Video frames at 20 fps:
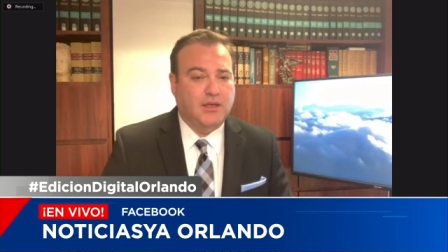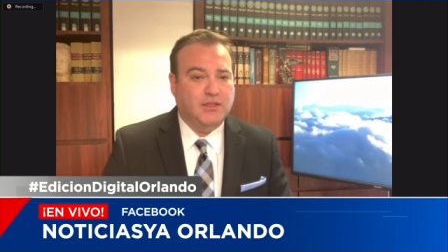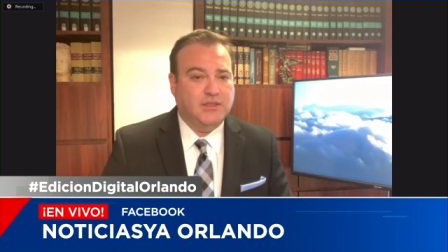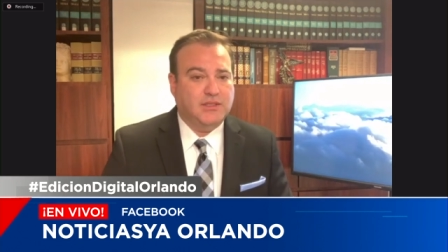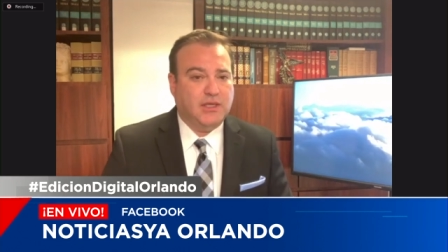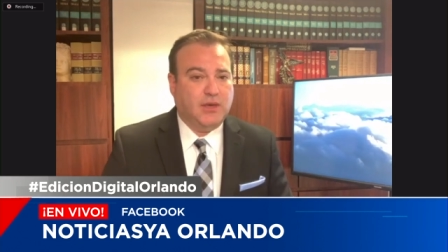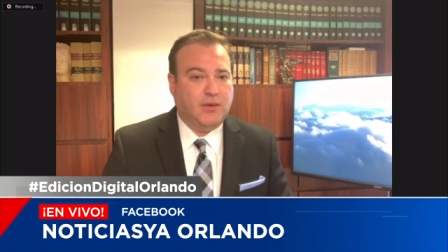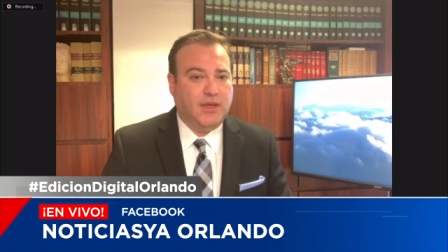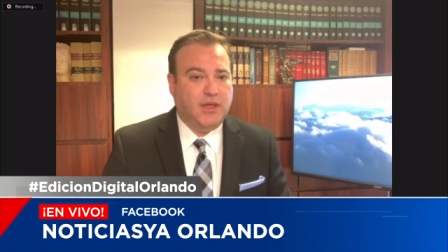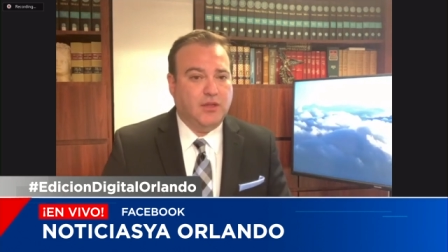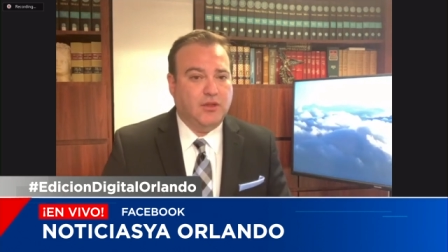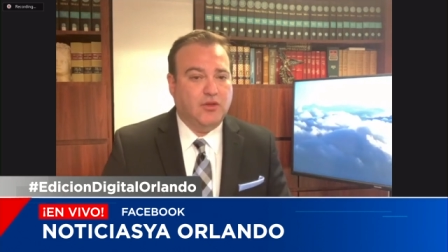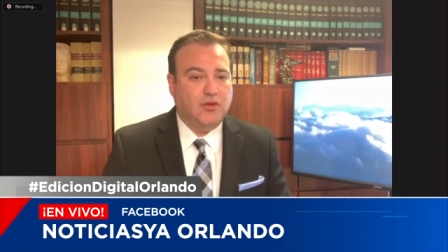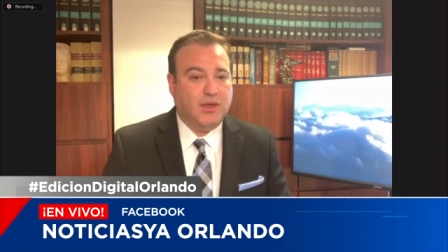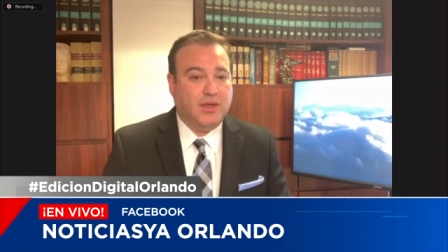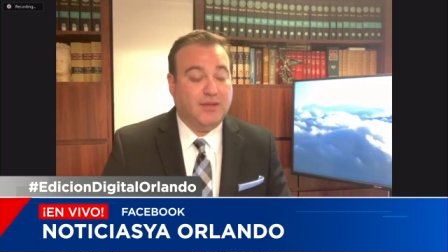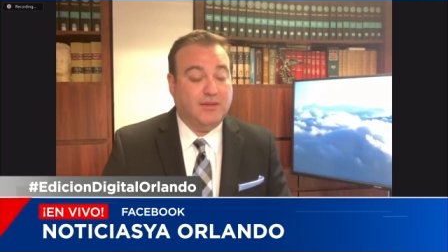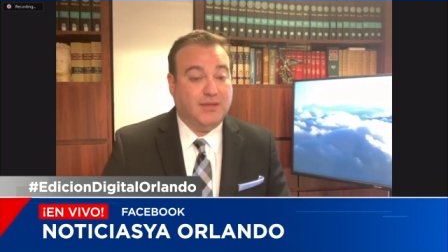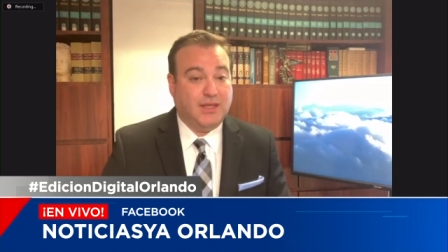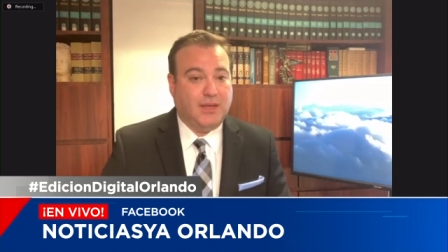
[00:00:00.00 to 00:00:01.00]

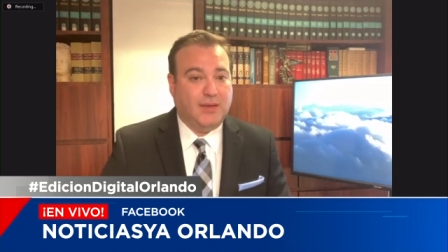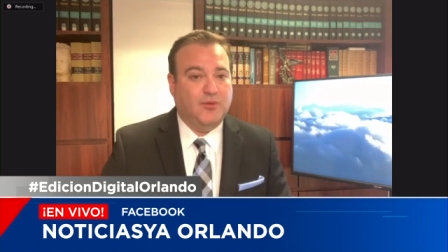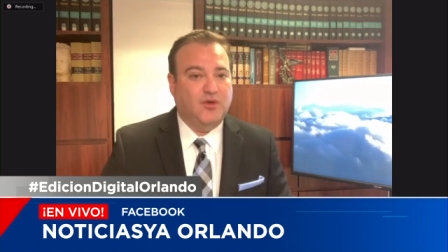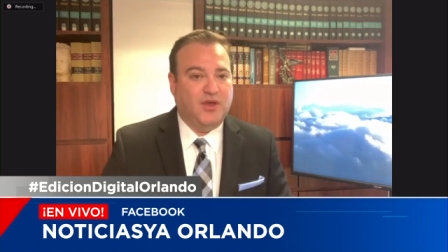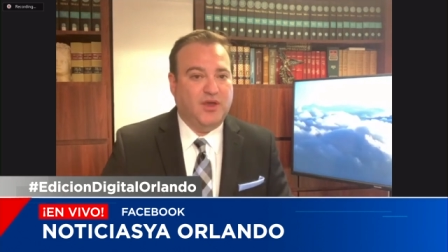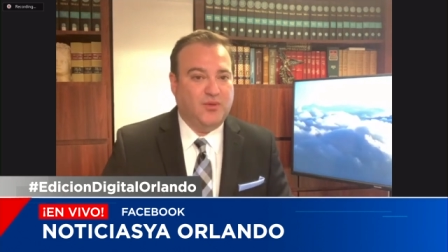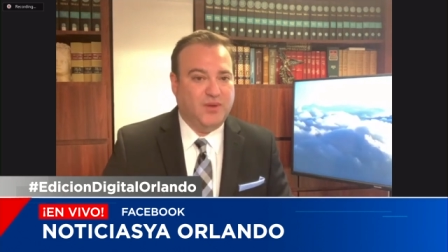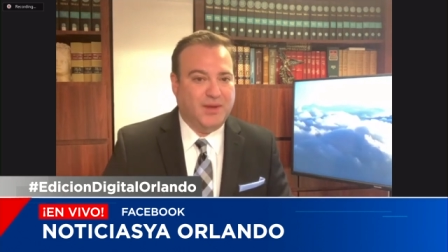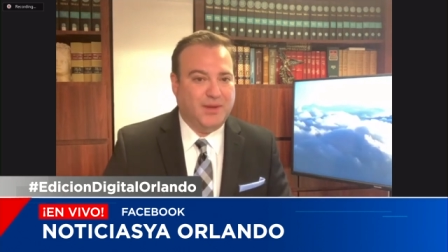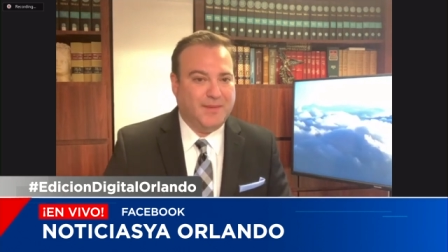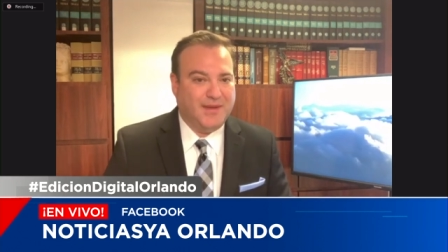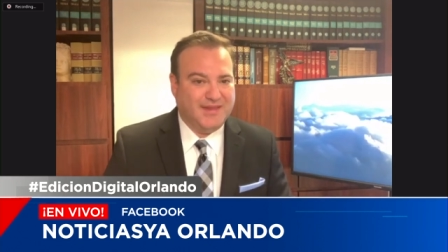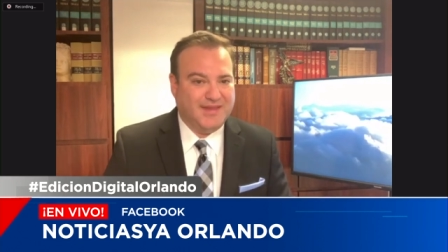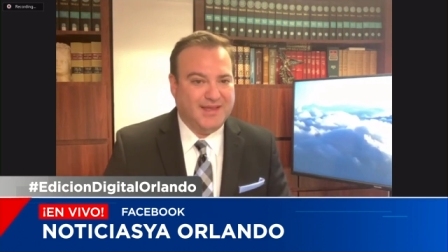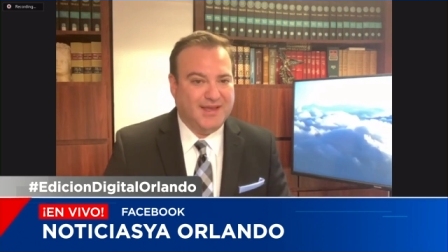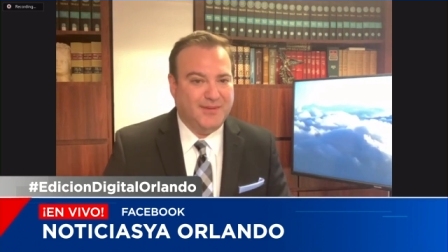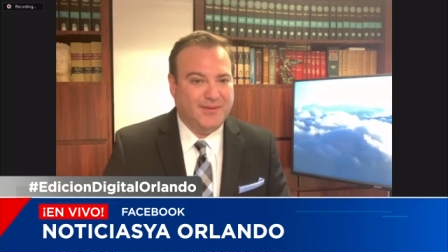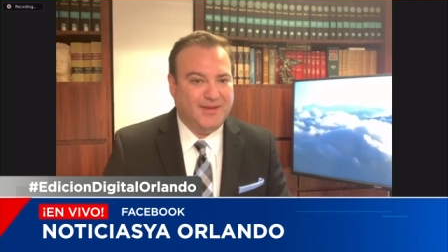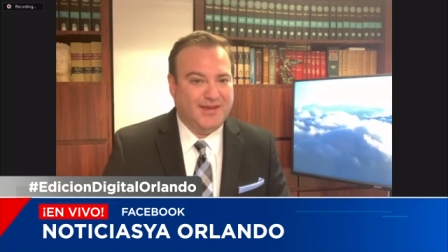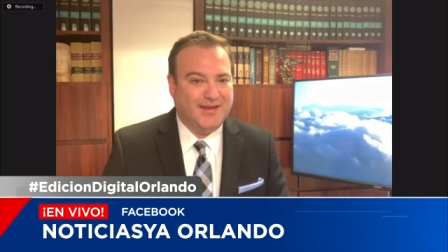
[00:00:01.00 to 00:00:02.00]
sabiendo que estamos en una
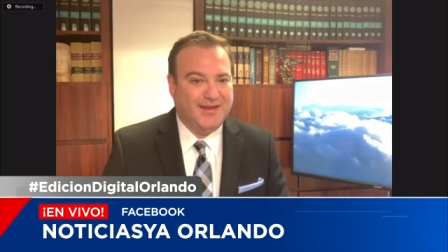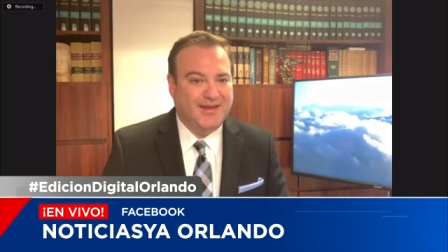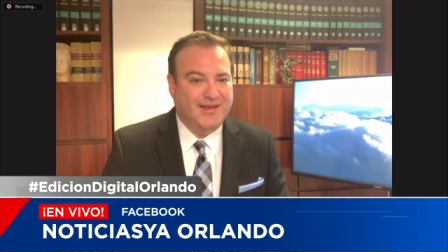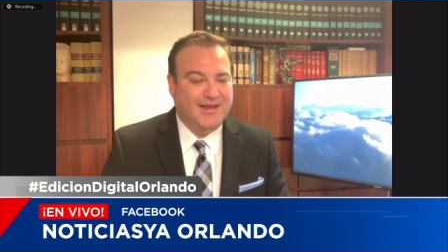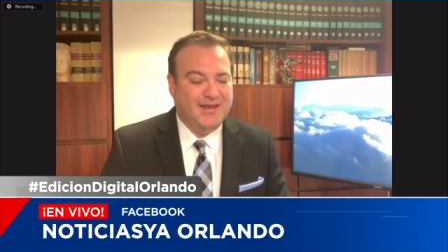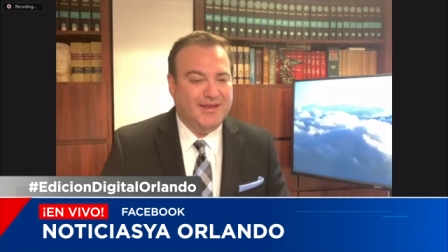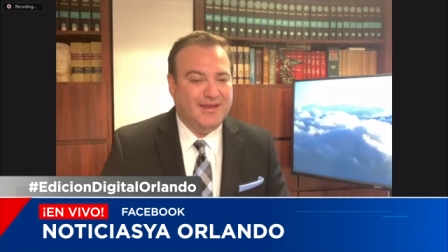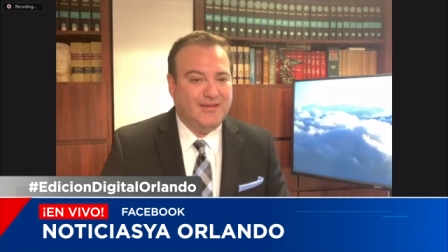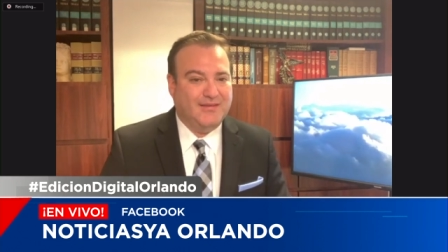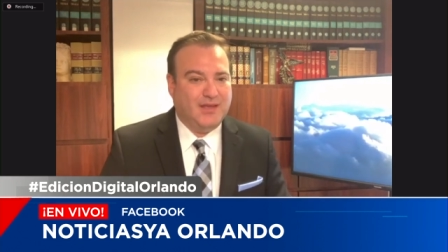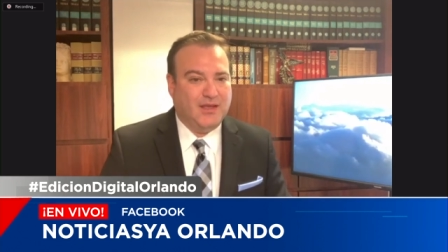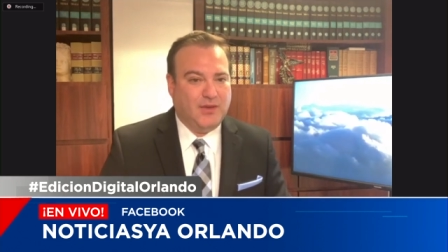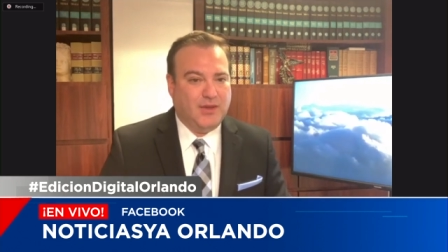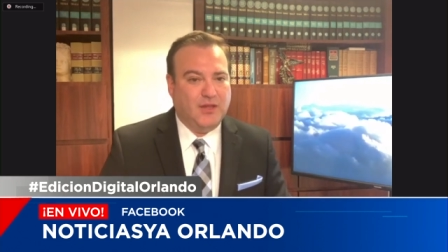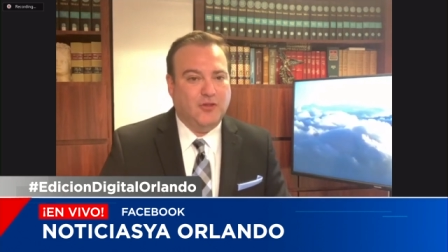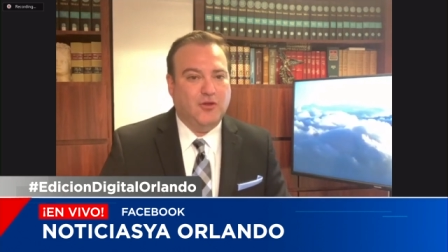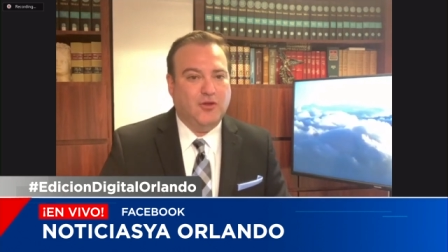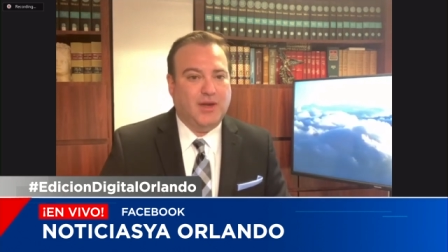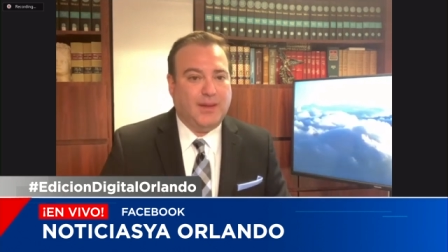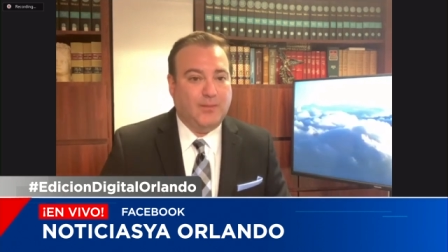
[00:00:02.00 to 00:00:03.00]
pandemia y
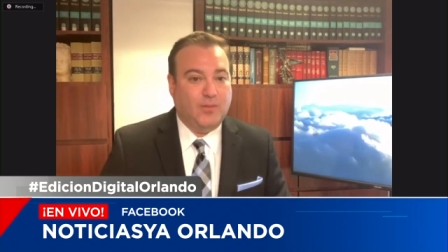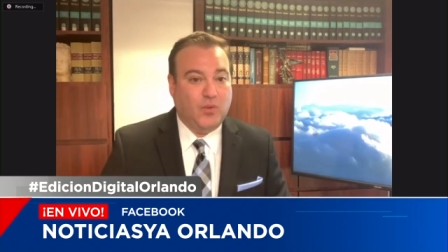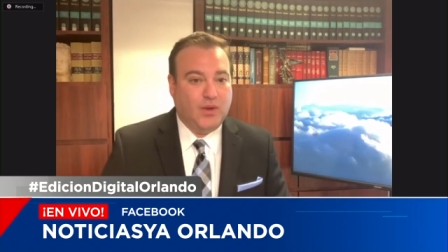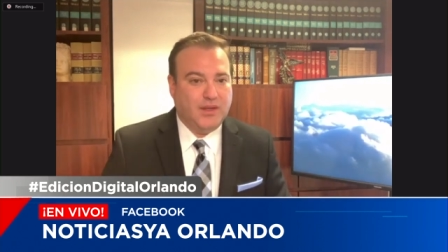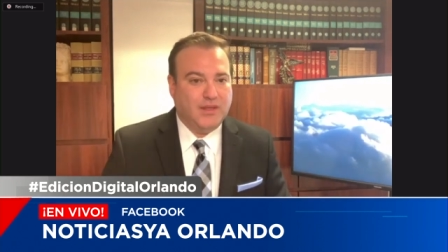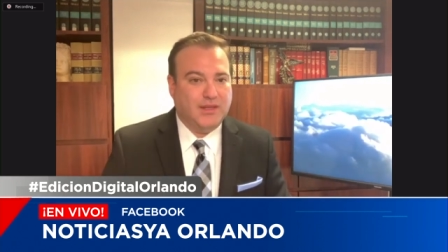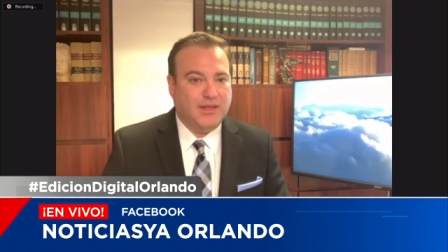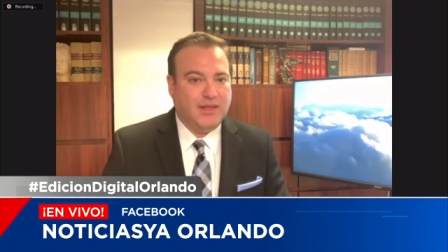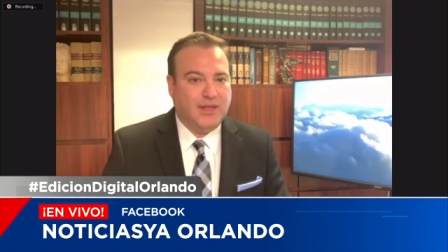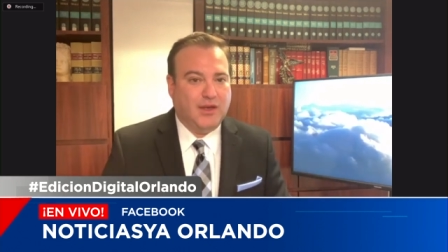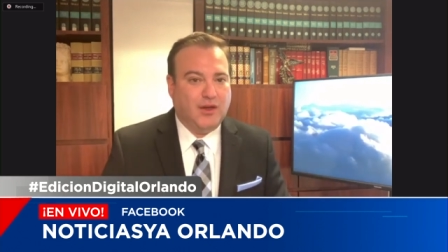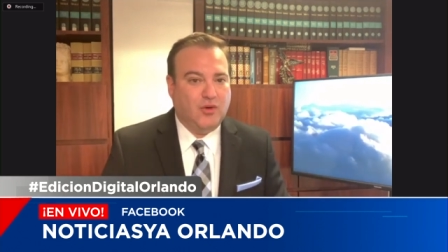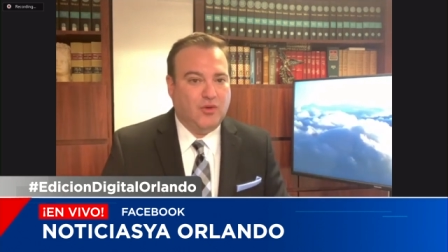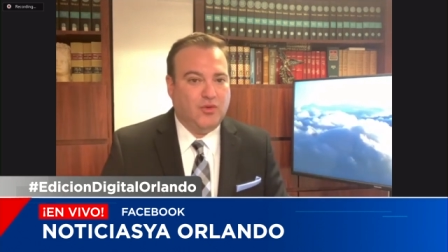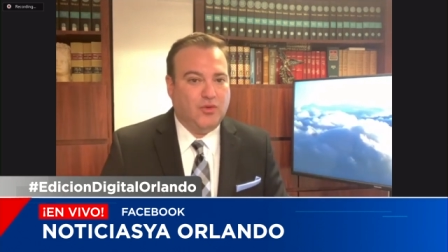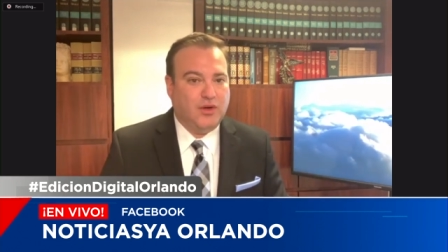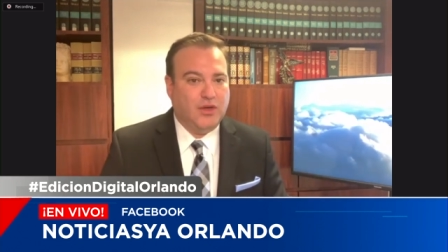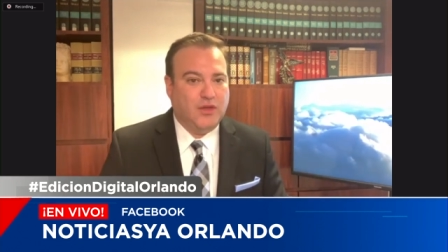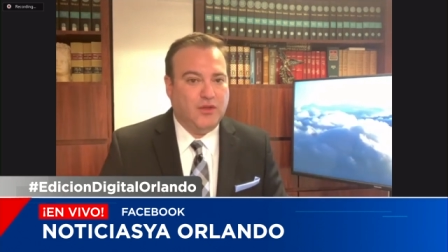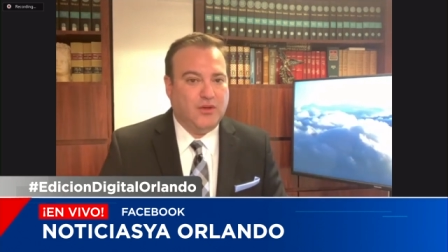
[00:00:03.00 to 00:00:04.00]
sabiendo las muertes que han
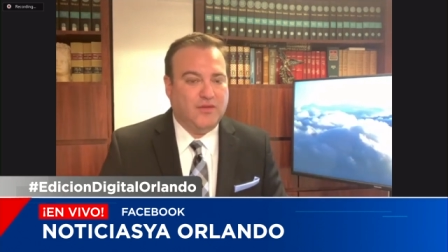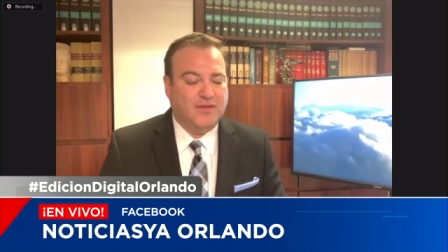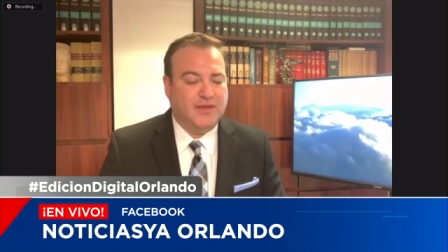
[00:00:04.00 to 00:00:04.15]
ocurrido.